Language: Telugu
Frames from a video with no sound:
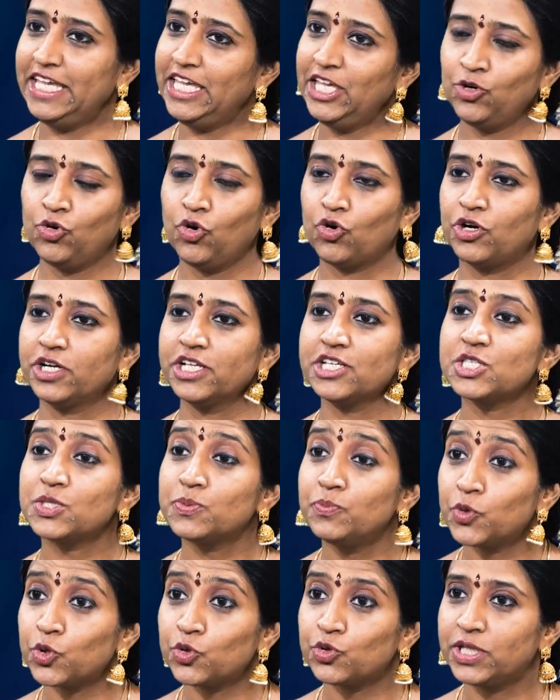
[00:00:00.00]
ఇంకొకటి
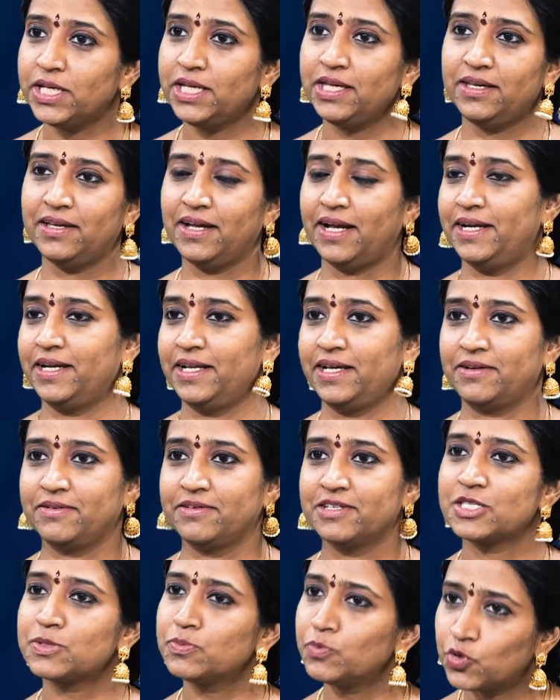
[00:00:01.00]
స్మృతి అంటారు
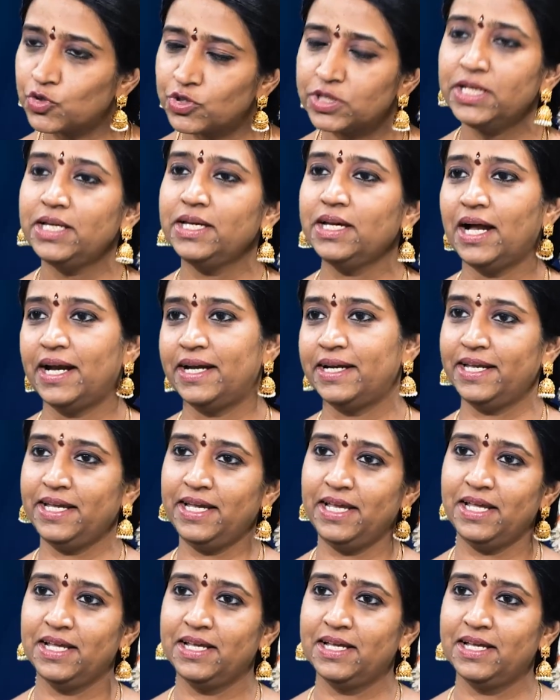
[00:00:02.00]
స్మృతి అంటే